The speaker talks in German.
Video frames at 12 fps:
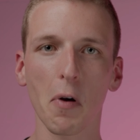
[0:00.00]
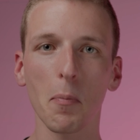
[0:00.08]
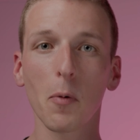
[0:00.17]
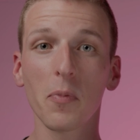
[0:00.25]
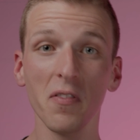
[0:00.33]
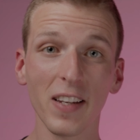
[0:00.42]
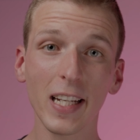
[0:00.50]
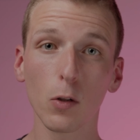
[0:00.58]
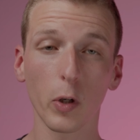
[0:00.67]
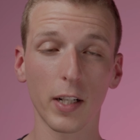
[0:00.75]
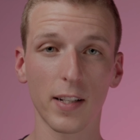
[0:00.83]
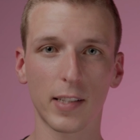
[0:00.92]
wenn man
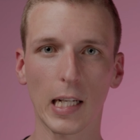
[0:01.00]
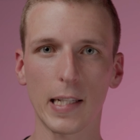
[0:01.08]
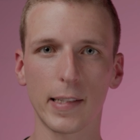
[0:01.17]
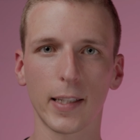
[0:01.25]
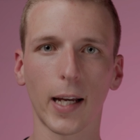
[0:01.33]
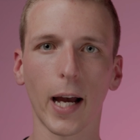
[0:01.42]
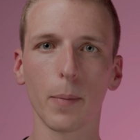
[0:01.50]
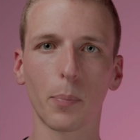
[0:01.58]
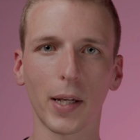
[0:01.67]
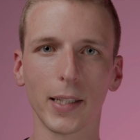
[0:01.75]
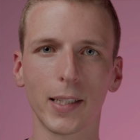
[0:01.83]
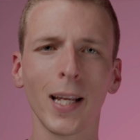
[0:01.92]
Bewegung in das Ganze
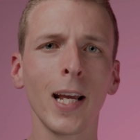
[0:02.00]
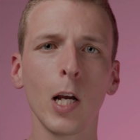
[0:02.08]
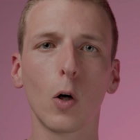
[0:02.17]
reinbringt.